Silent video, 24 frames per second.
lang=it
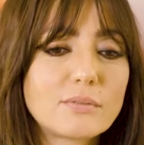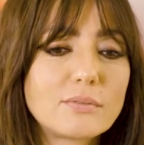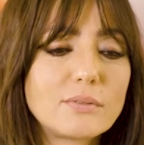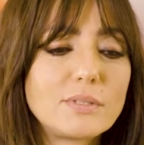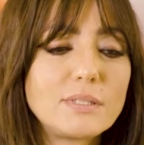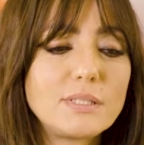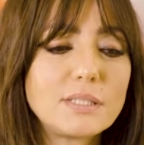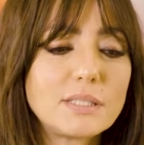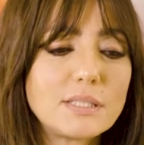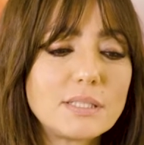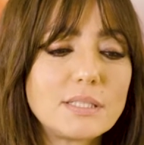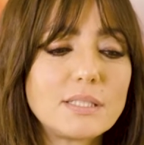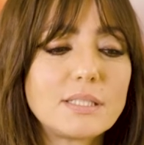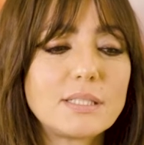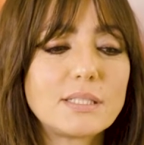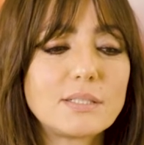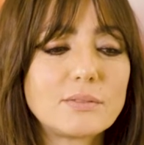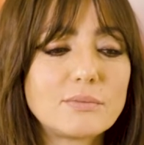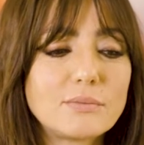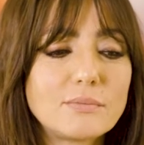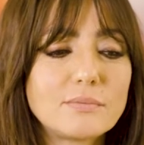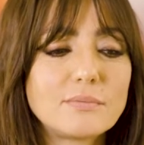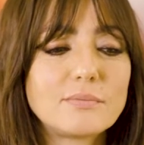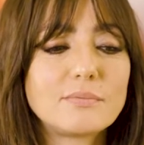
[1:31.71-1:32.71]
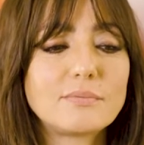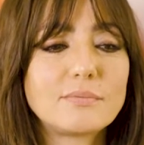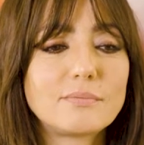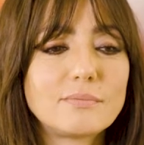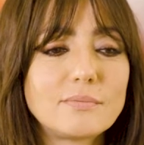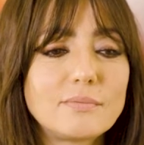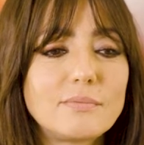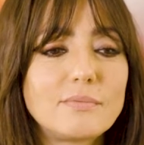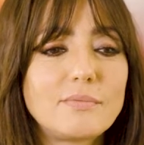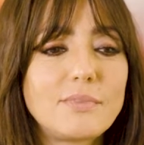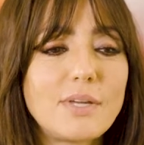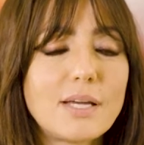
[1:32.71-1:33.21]
Quindi è un
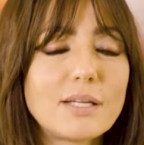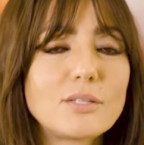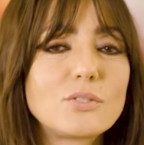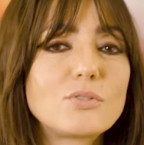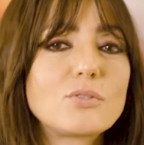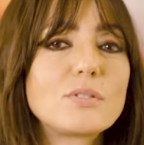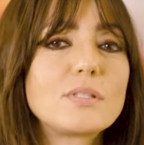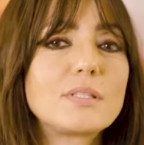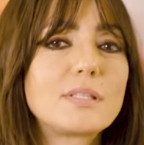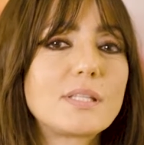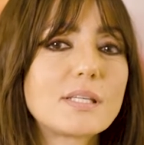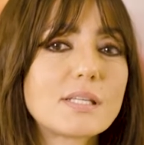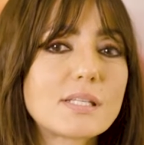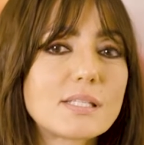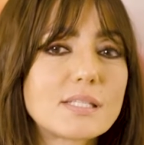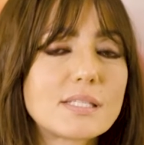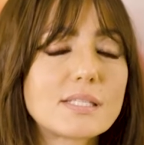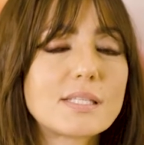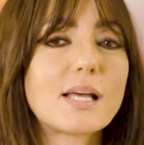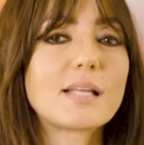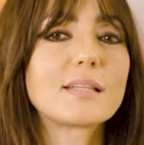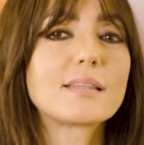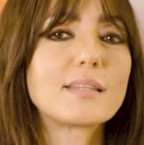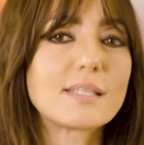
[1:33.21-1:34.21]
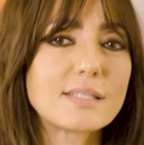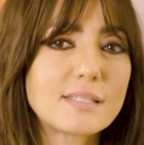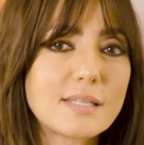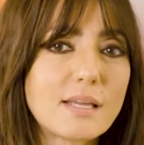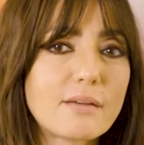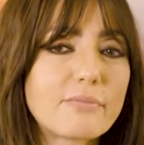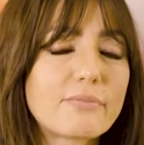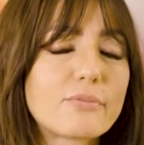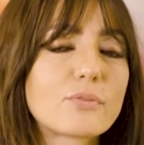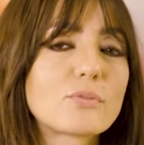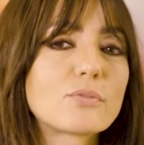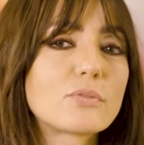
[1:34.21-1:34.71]
viaggio interessante
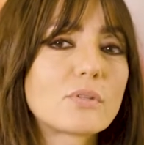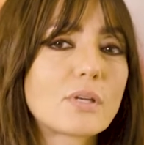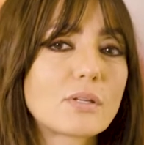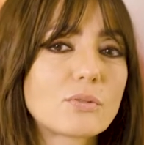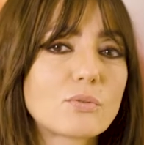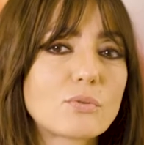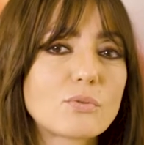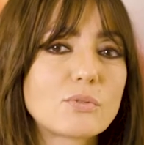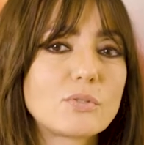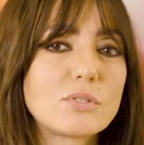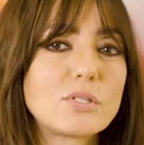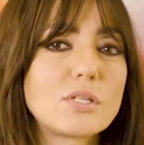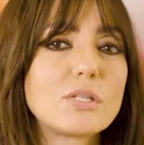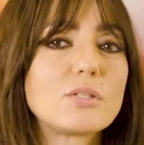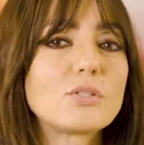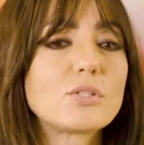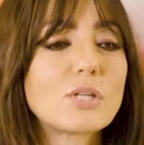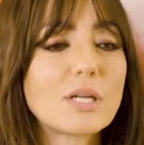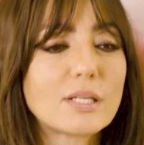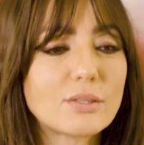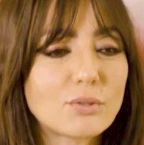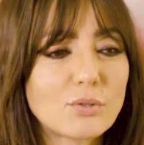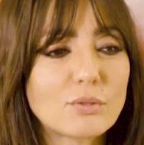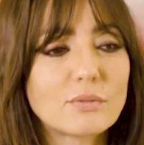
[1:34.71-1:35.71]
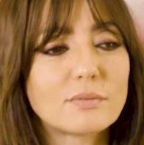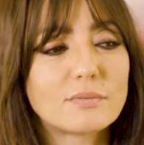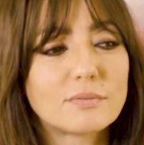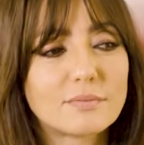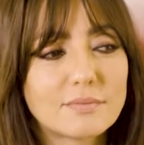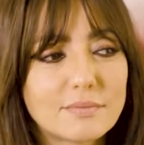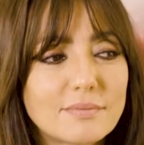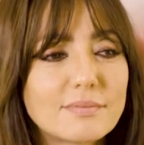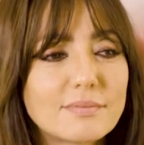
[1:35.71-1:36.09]
se affrontato così. Certo,